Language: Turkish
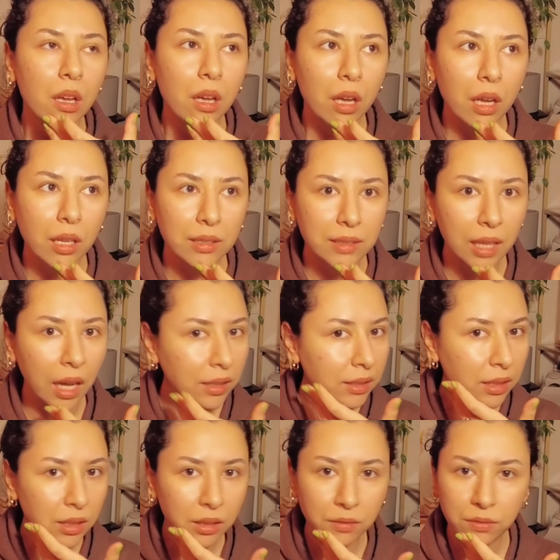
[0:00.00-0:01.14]
e, sağ
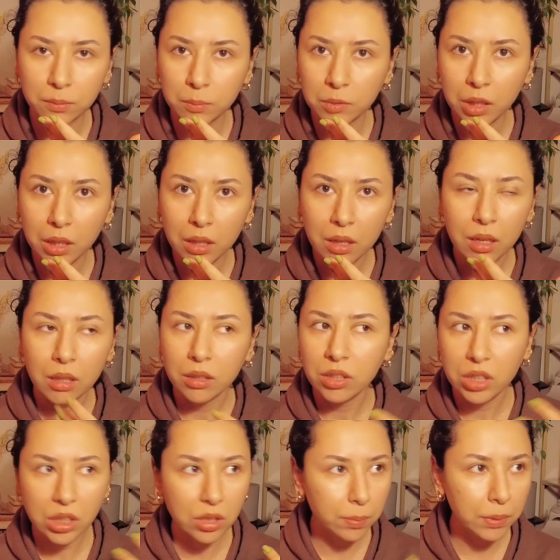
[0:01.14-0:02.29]
tarafımda
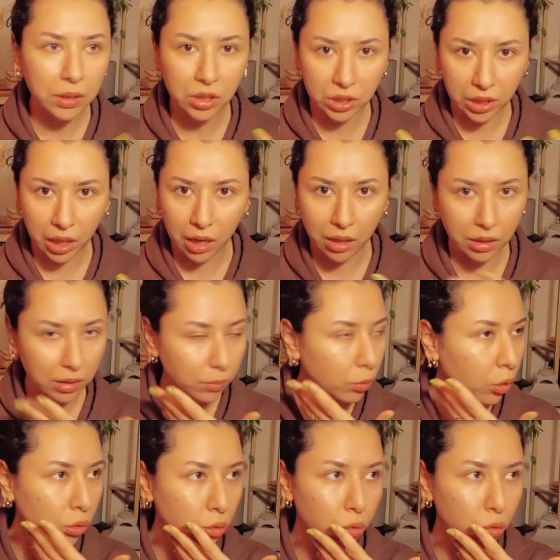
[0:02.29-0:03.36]
Hiçbir şikayetim yok.